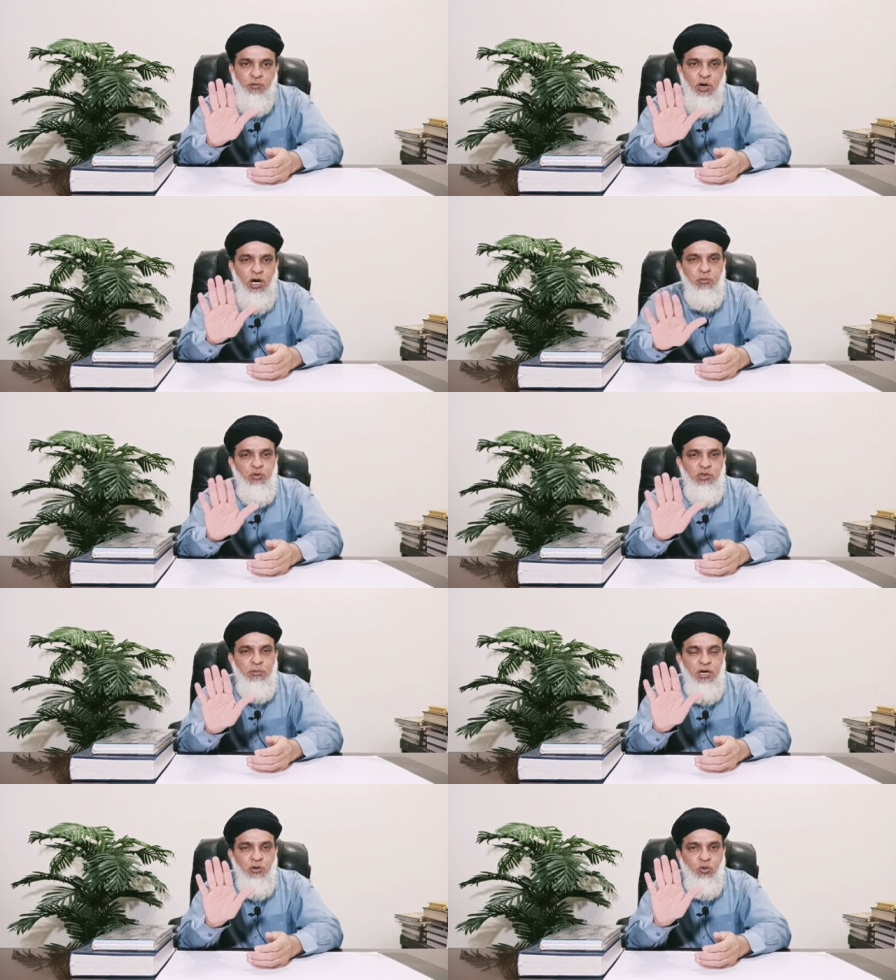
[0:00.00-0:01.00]
वो हर
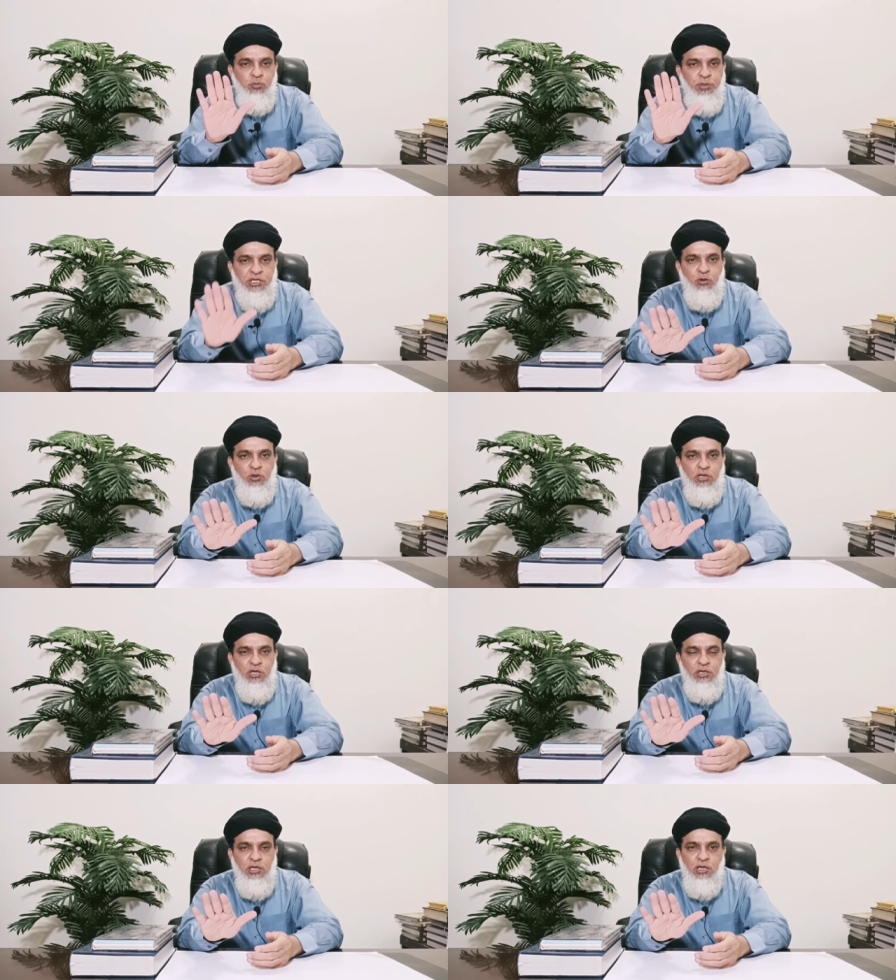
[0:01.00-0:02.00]
मुसलमान को पता होना
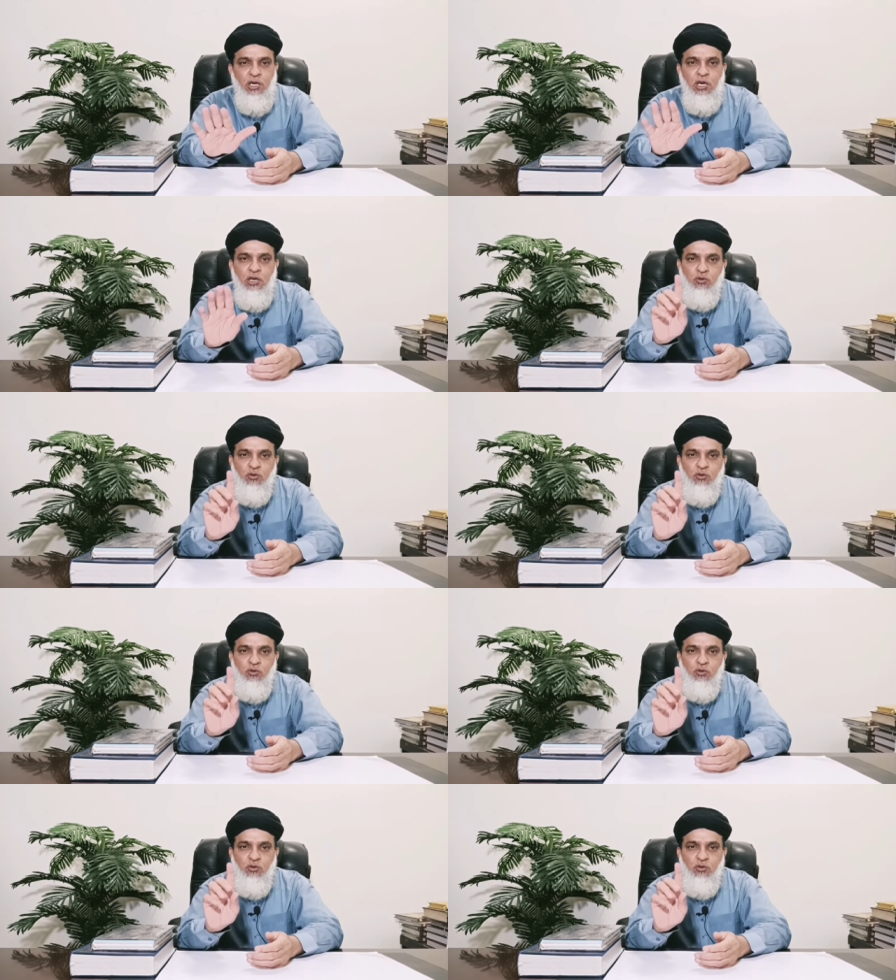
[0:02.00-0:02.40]
चाहिए